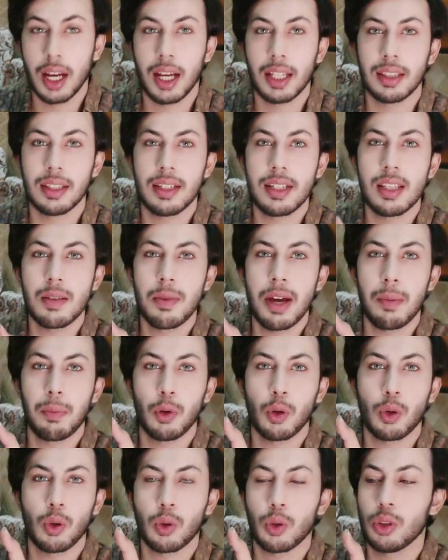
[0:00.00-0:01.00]
अंदर से मैं
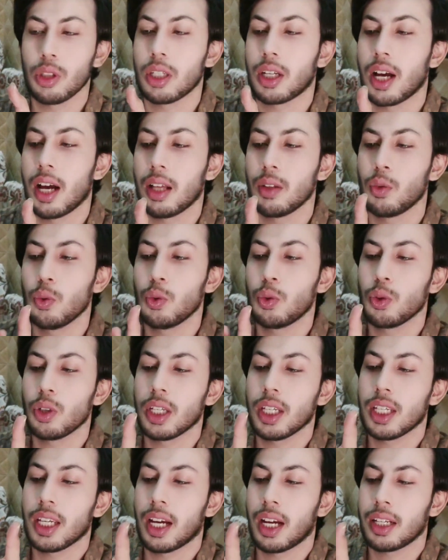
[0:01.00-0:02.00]
आप लोगों को दिखा दूं तो
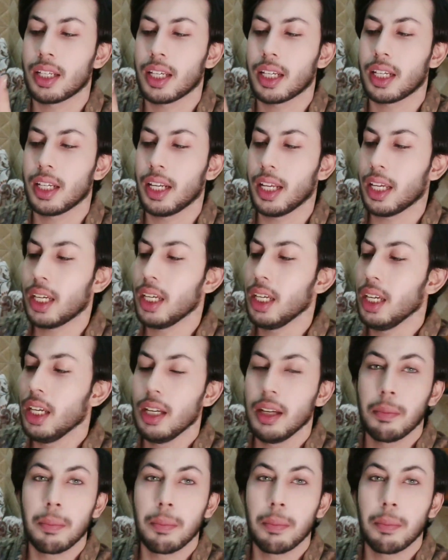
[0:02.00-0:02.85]
ये यार ये गिरेगी